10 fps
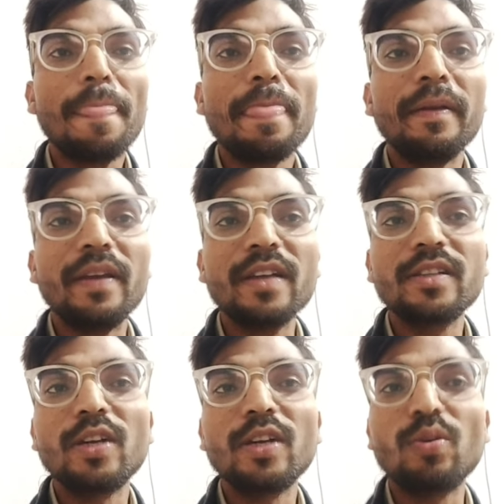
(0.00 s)
नेक्स्ट है
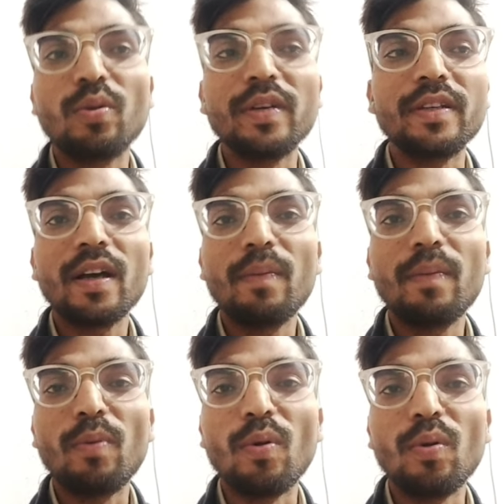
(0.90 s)
टोकीटा का
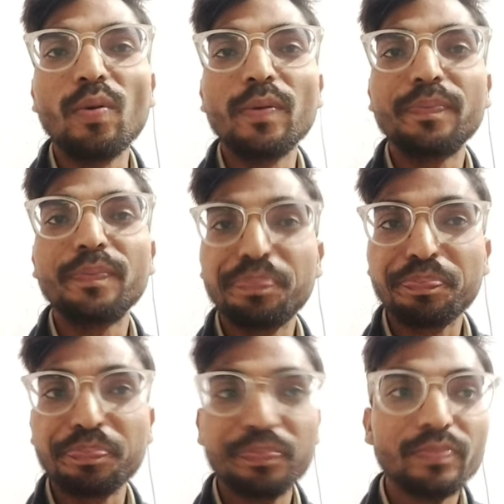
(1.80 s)
पोलो
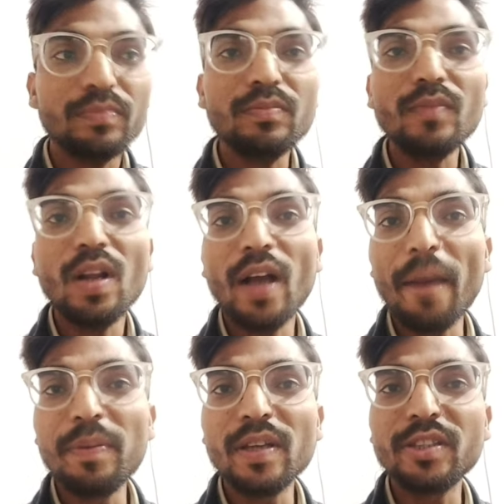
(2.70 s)
काफ़ी
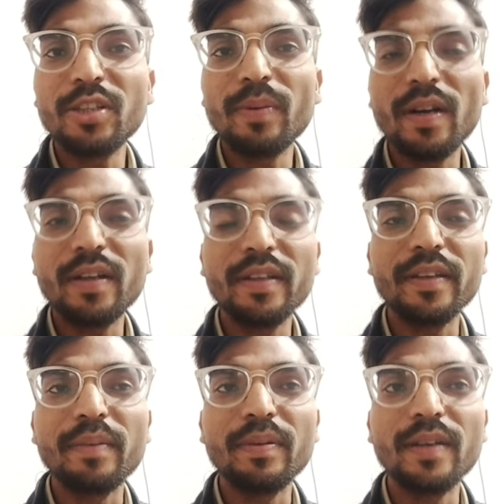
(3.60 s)
अच्छी वरायटी ये भी
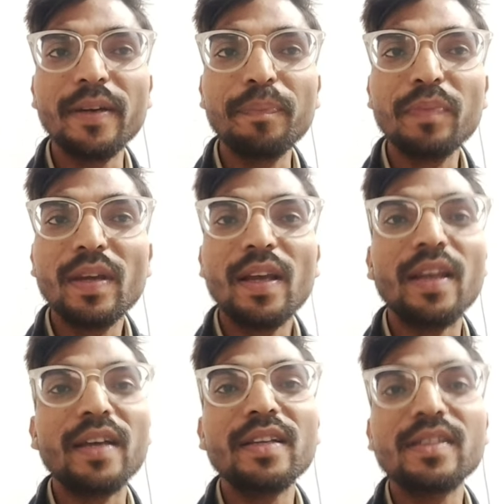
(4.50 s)
है लेकिन
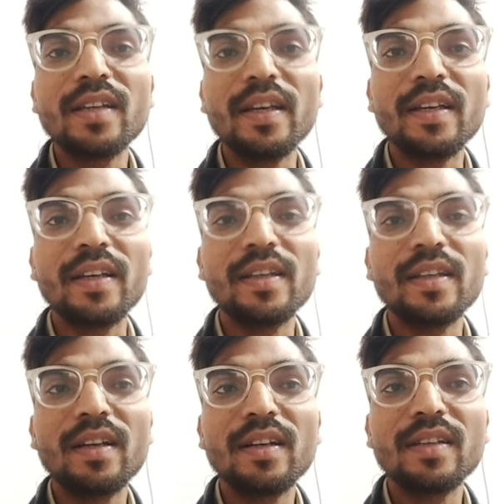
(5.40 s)
इसका एक ही
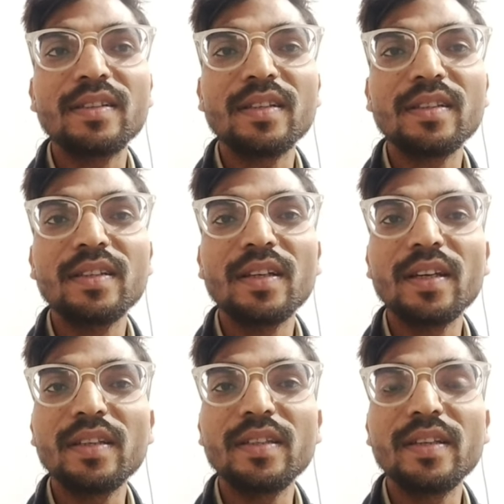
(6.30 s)
कंडीशन ये है कि
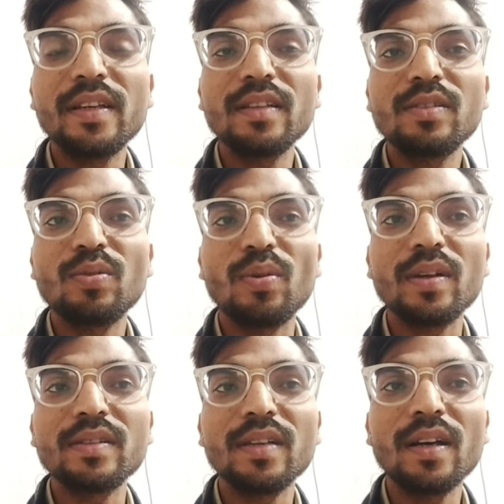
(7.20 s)
ये थोड़ा
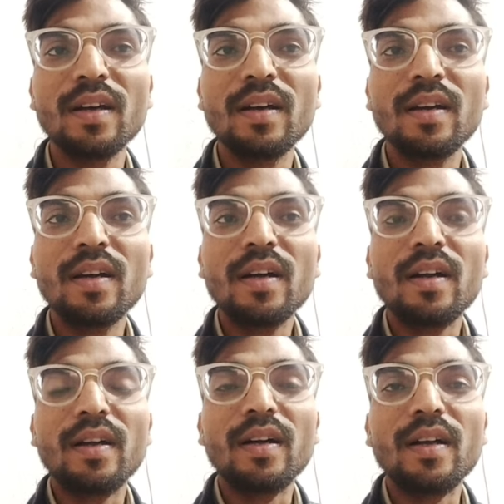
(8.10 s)
सा
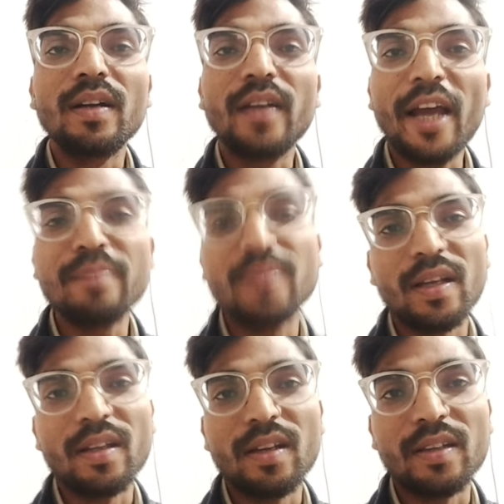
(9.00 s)
टाइम ज़्यादा
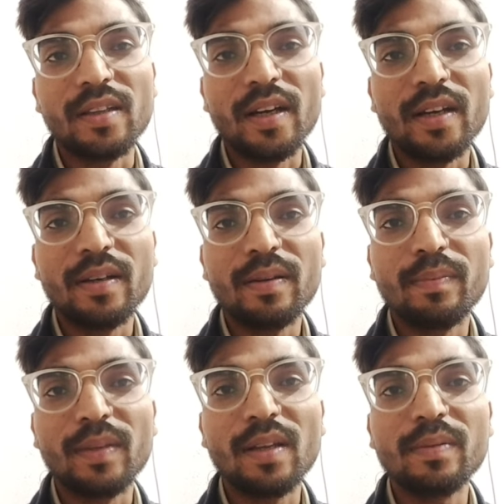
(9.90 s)
लेता है
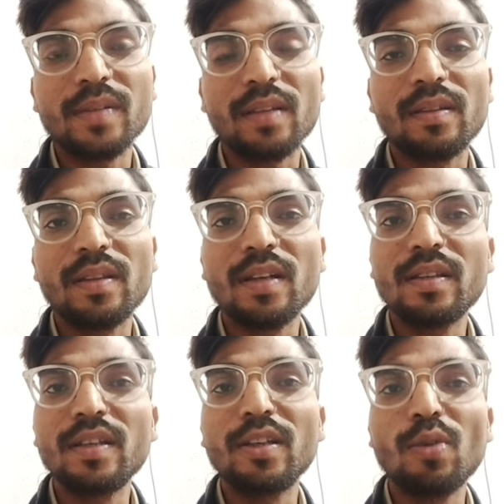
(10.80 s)
मतलब सत्तर दिन
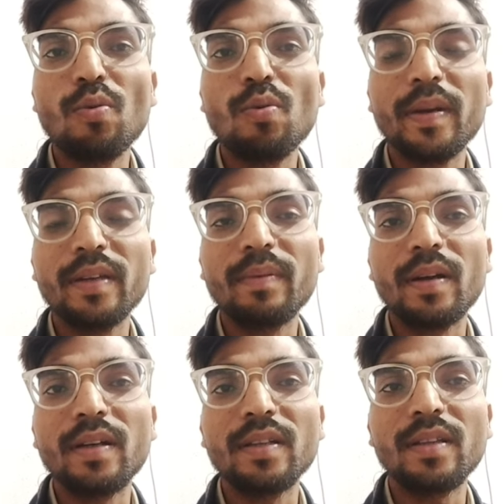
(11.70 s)
के ऊपर ये वरायटी
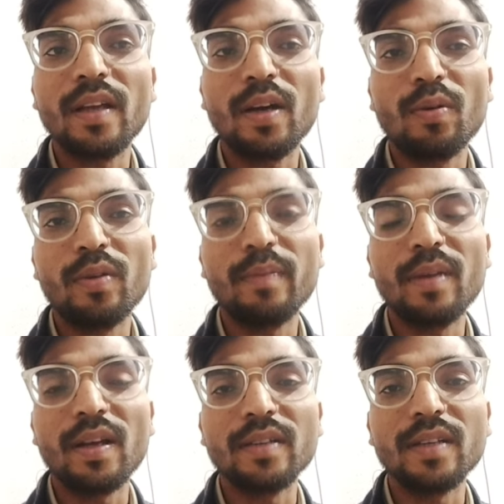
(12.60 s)
तैयार होने में लग
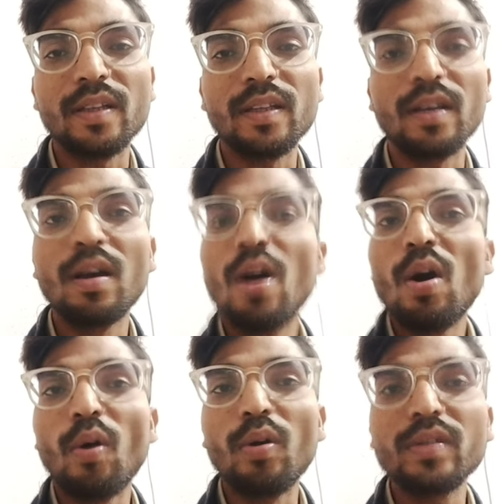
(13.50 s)
जाती है
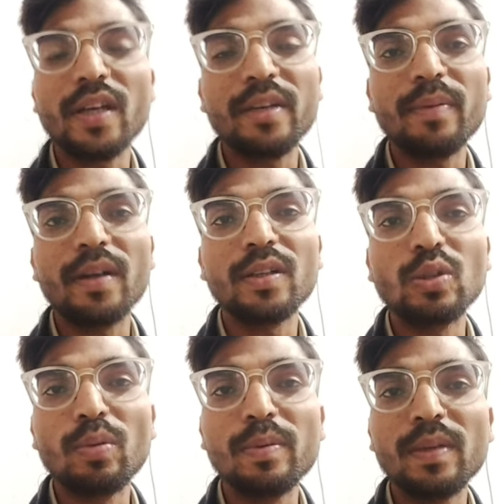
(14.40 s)
और सारी वरायटी जो भी
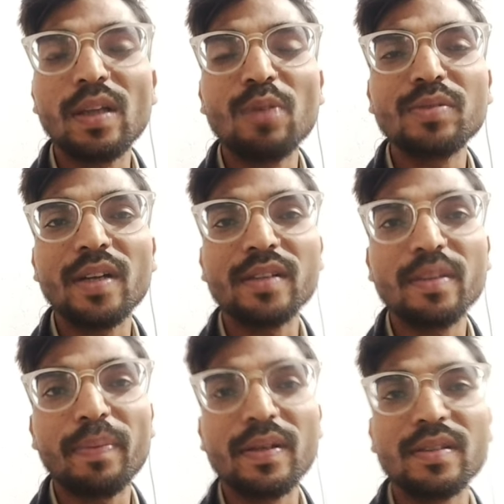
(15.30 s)
बताऊँ साठ से
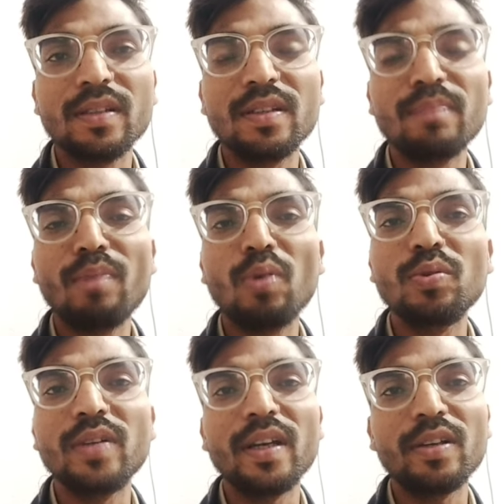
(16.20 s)
पैंसठ दिन बहुत
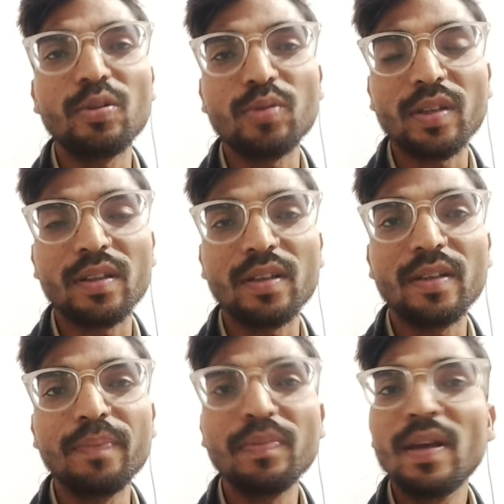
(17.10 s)
जाएगी तो सत्तर दिन
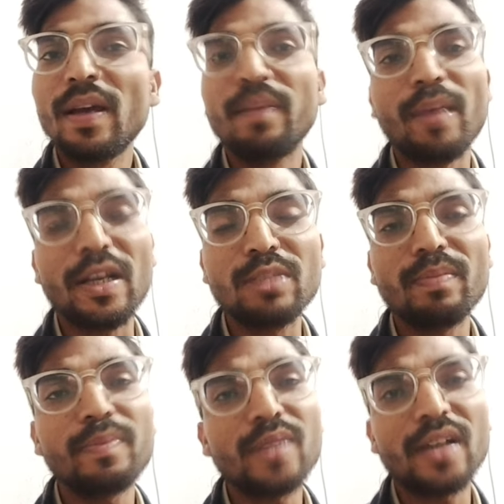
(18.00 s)
मैक्सिमम
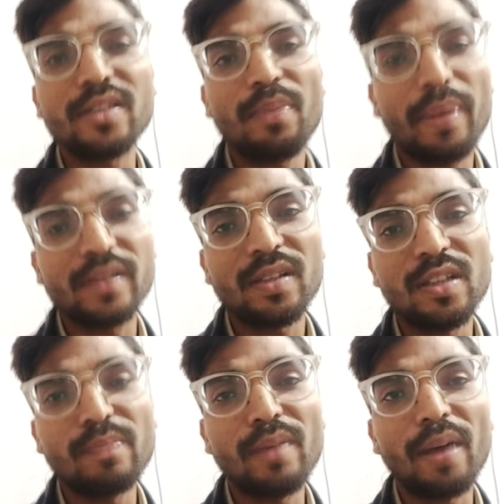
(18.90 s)
साठ से पैंसठ दिन में
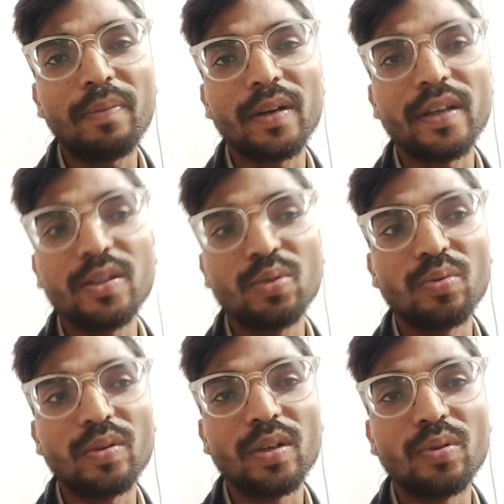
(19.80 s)
आप कटाई शुरू कर
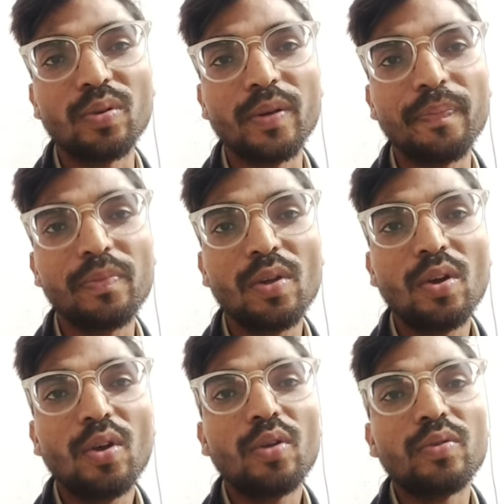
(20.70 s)
दोगे
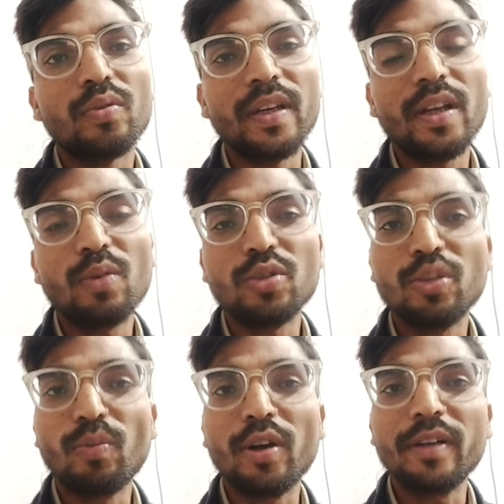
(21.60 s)
तो ये रहे कुछ
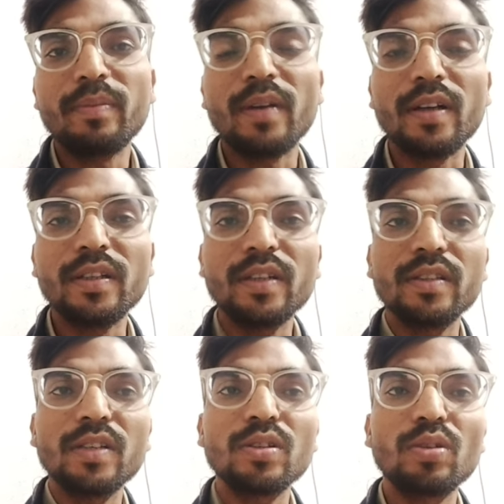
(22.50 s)
इंपॉर्टेंट वरायटियाँ किसान
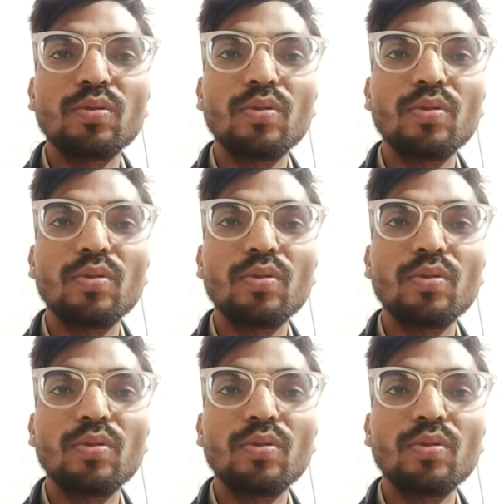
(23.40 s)
साथियों